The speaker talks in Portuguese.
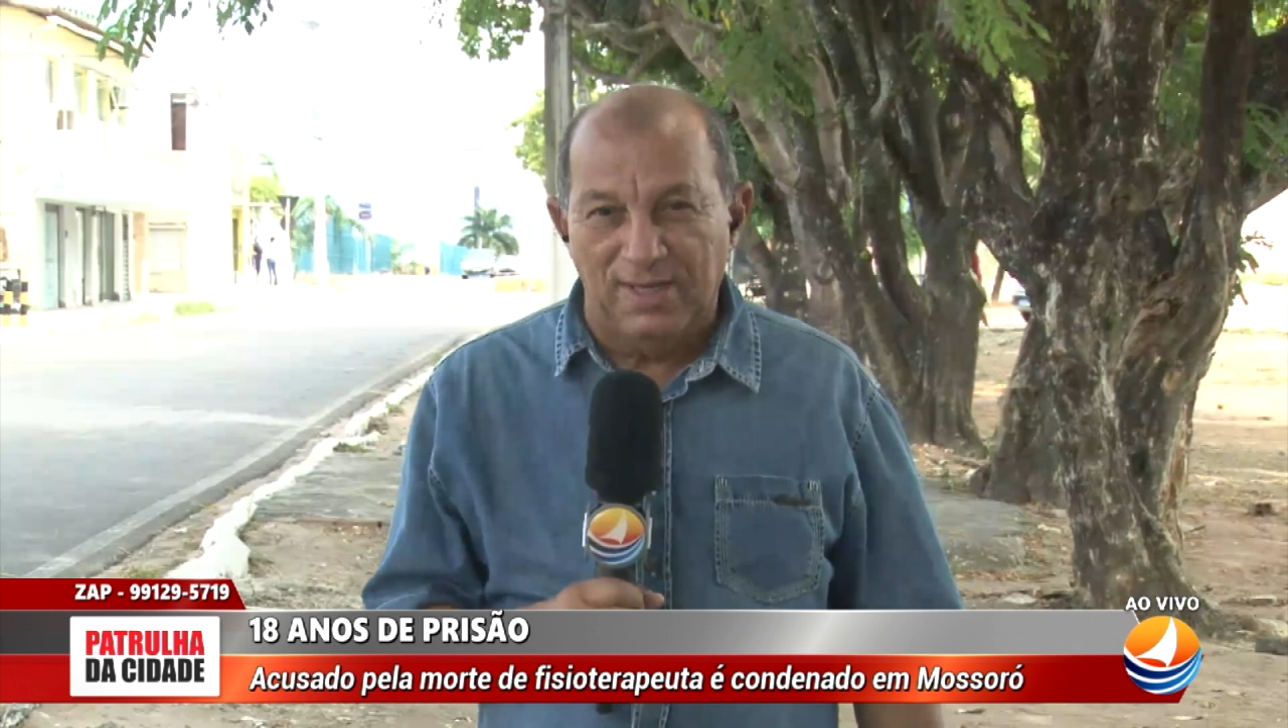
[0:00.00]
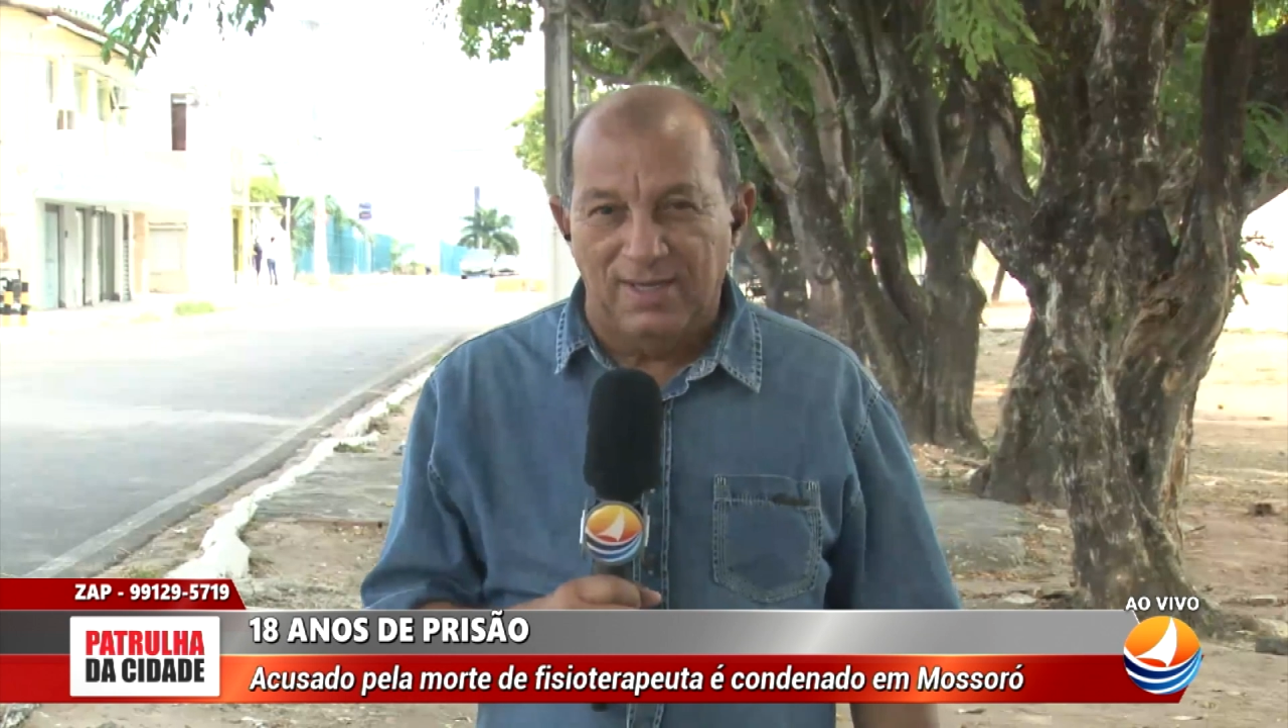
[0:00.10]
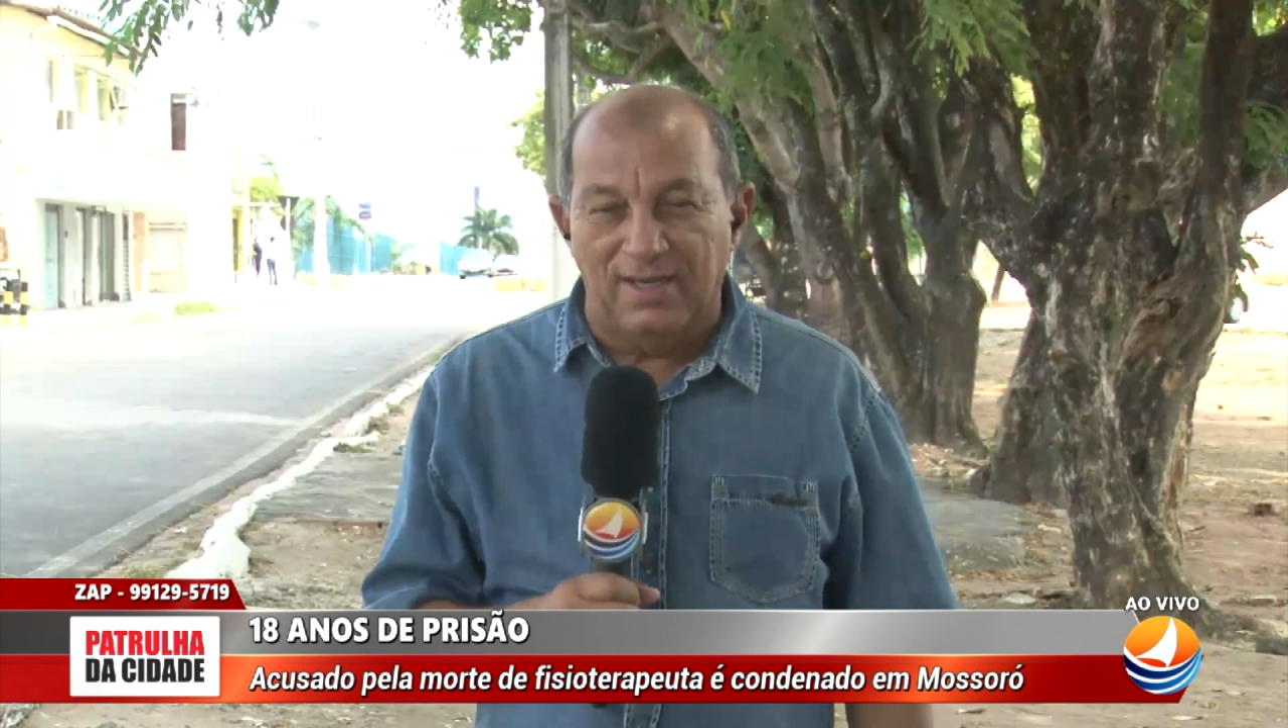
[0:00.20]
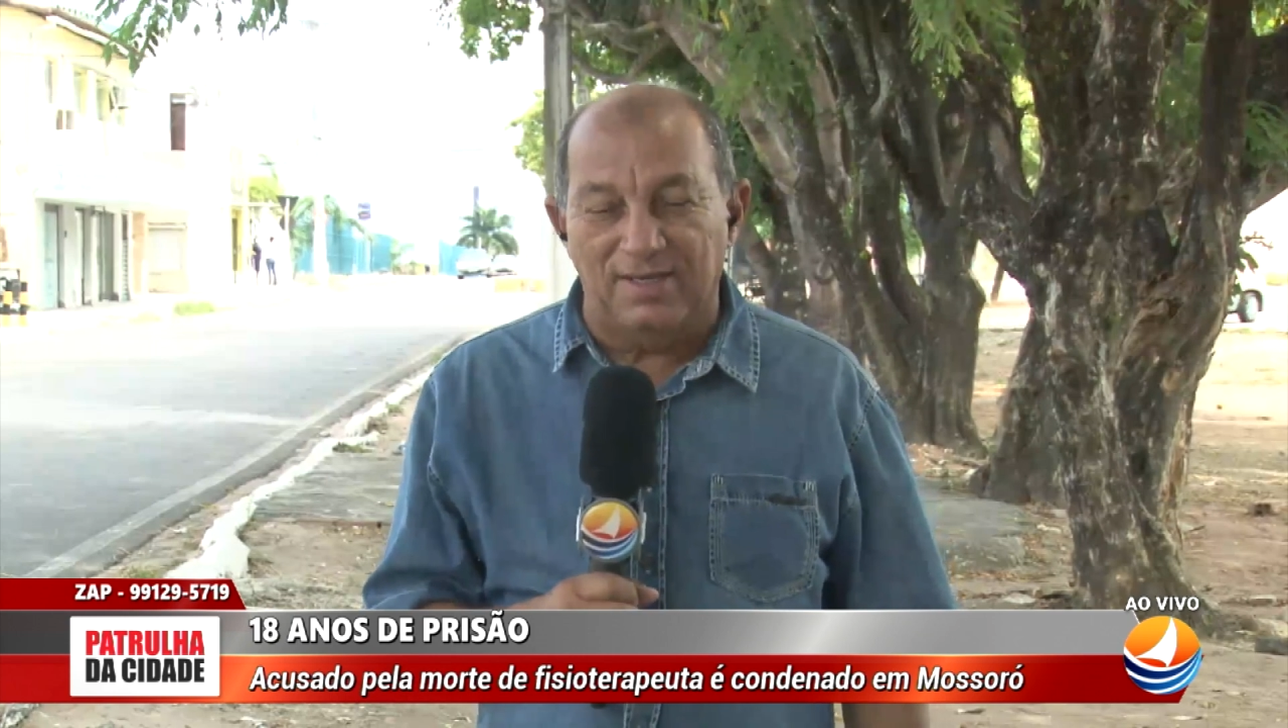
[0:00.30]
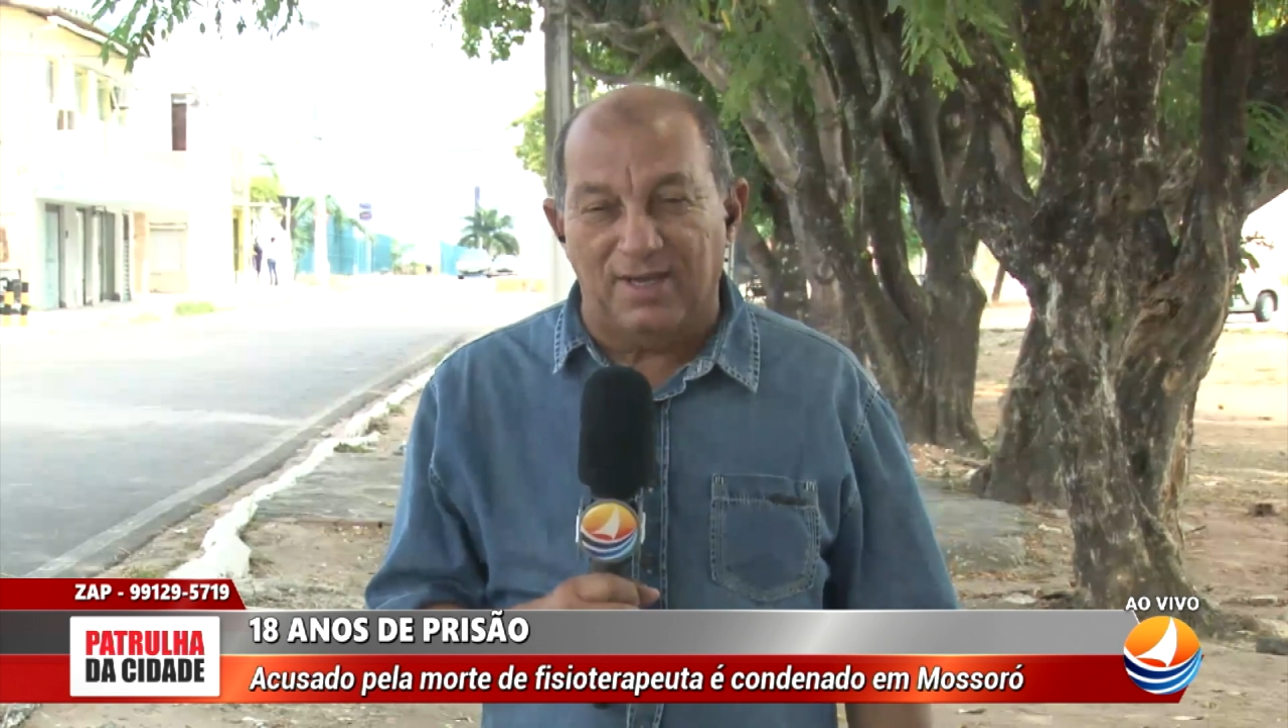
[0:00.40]

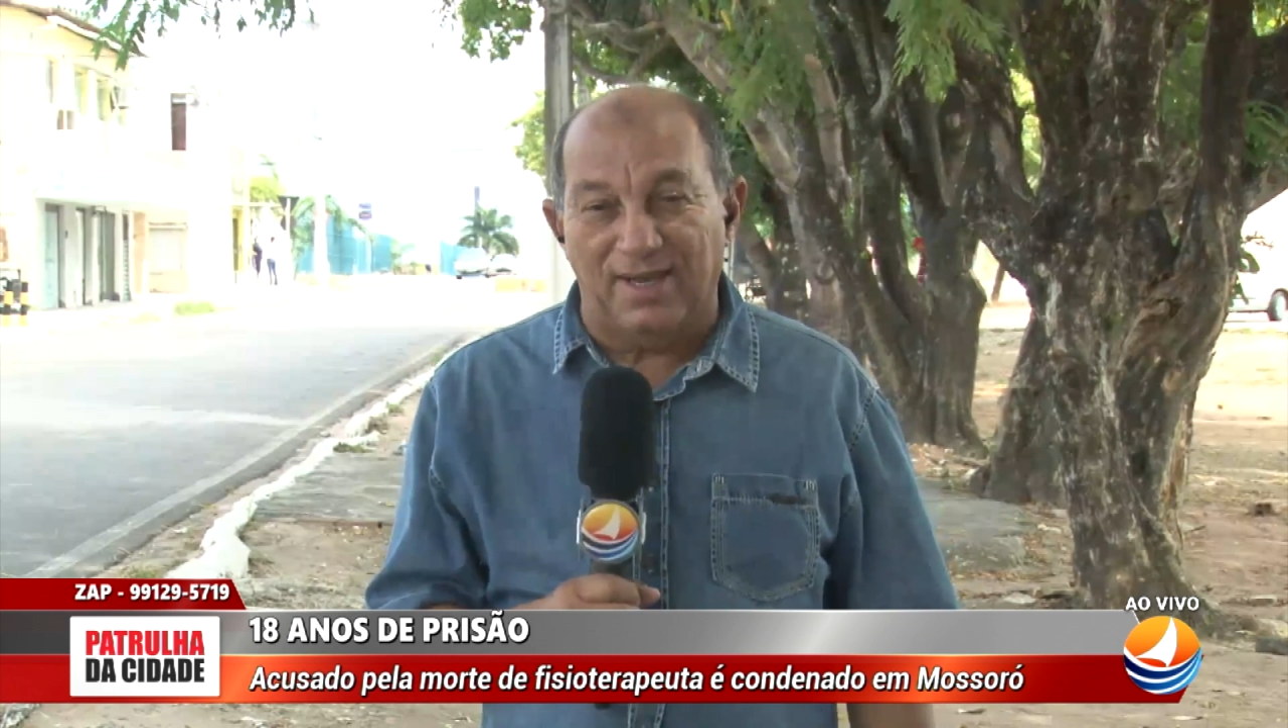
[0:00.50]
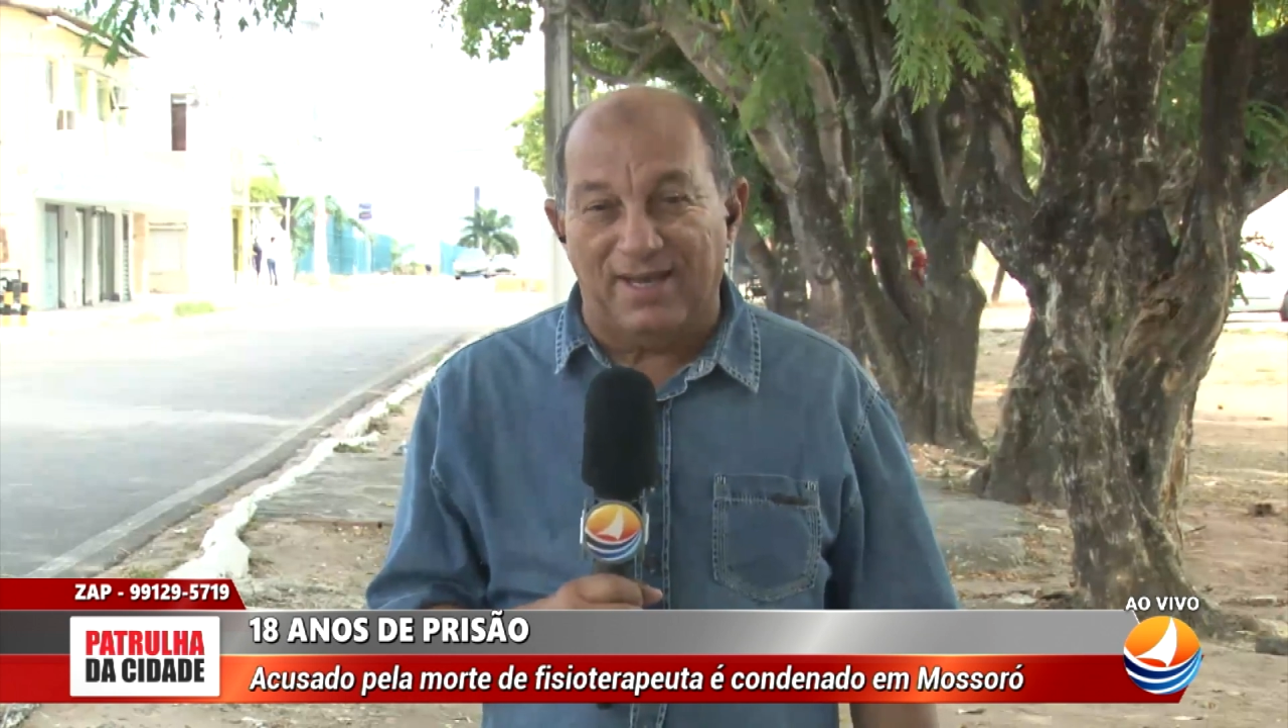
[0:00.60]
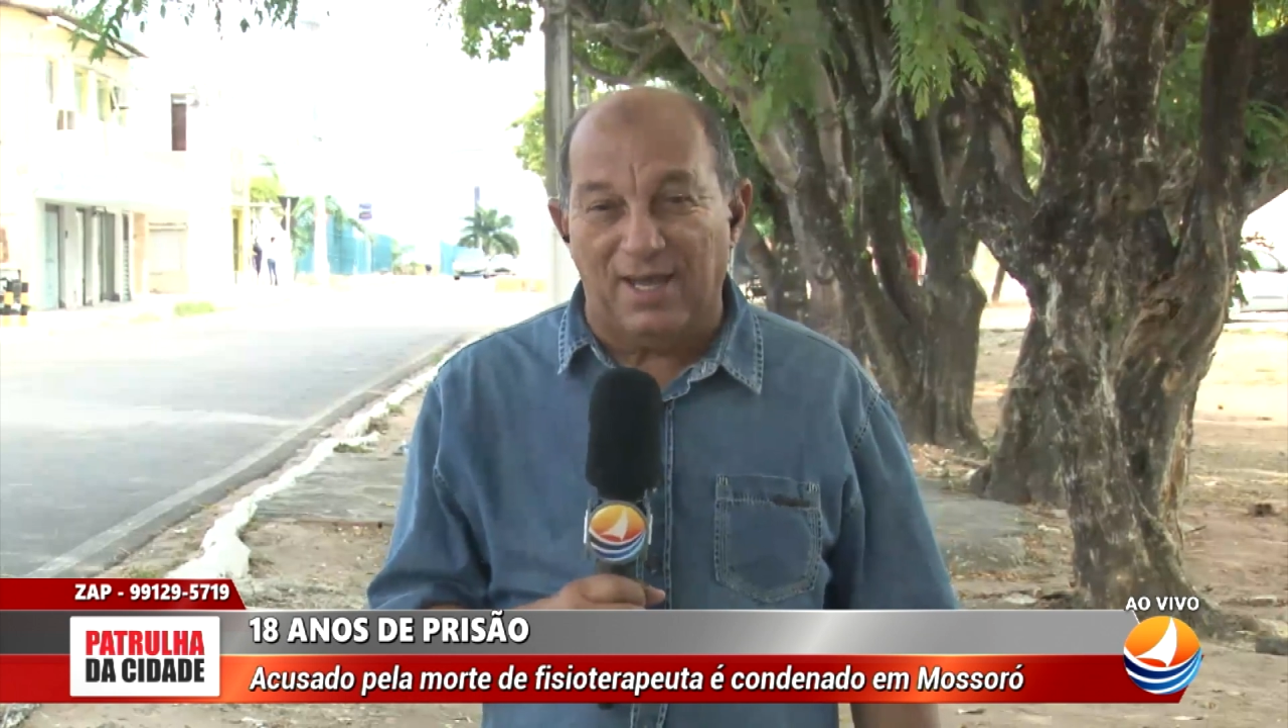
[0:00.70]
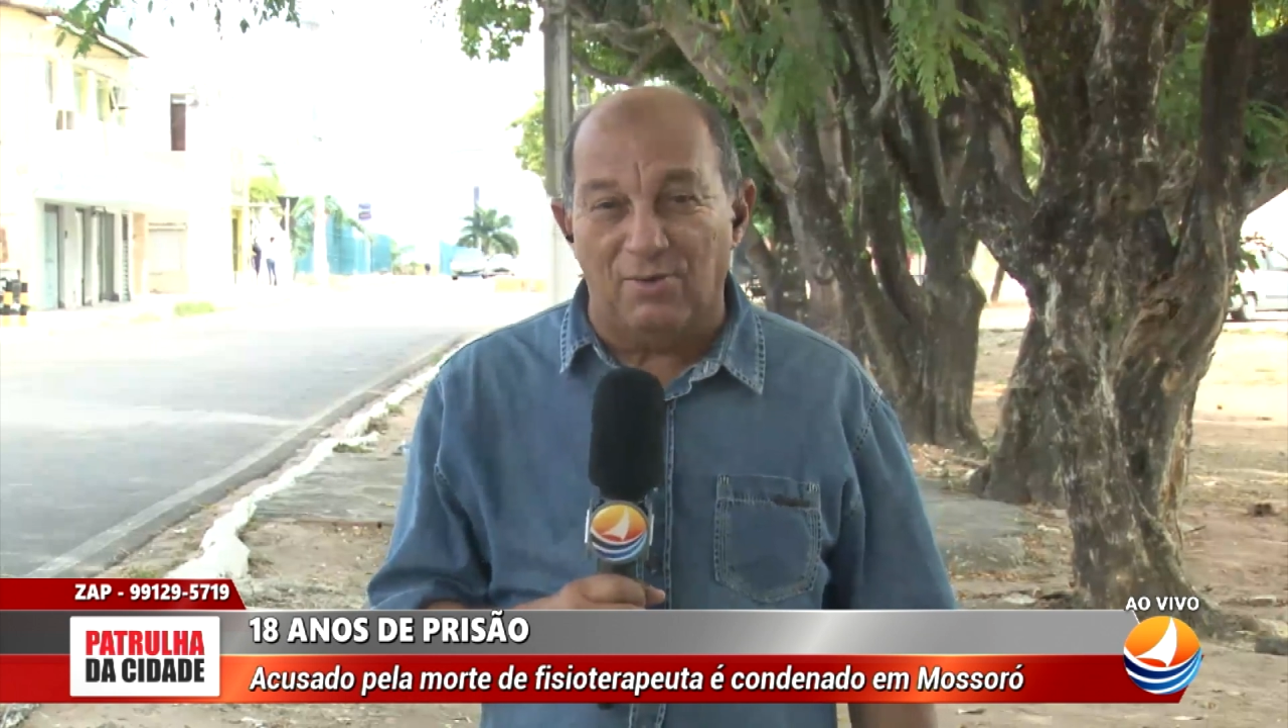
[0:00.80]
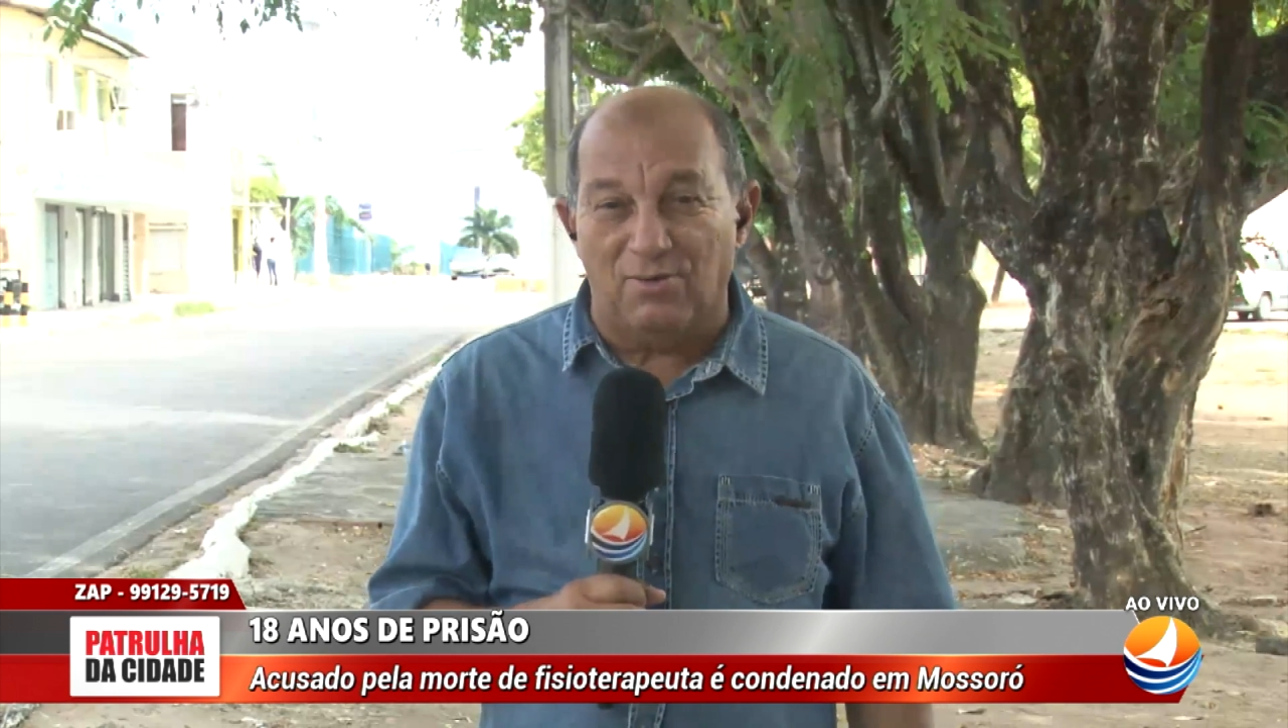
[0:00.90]
ele que era réu